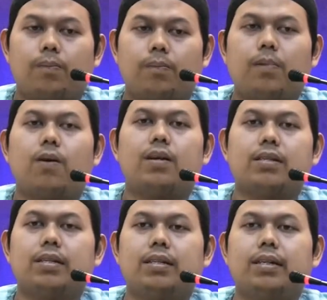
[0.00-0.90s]

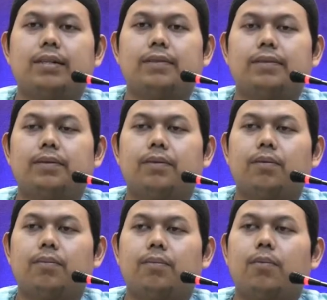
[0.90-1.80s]
bahwasanya
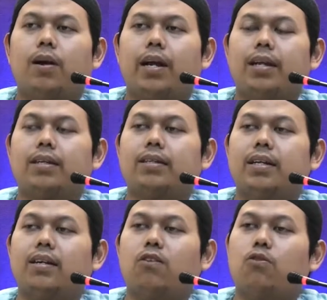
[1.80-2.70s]
bolehnya
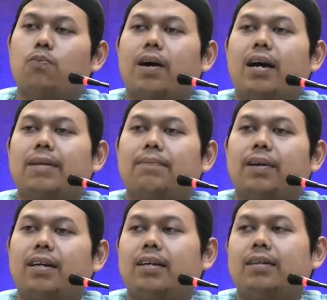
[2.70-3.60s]
terjadi kelupaan
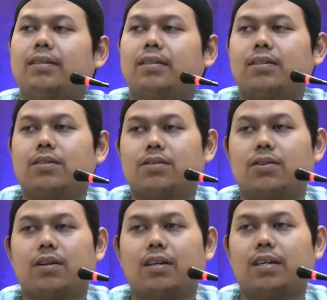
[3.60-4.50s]
pada
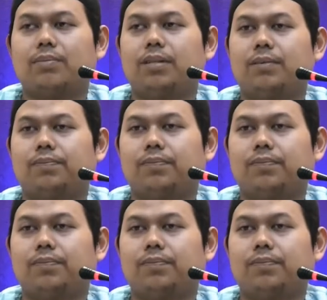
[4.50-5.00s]
seorang nabi.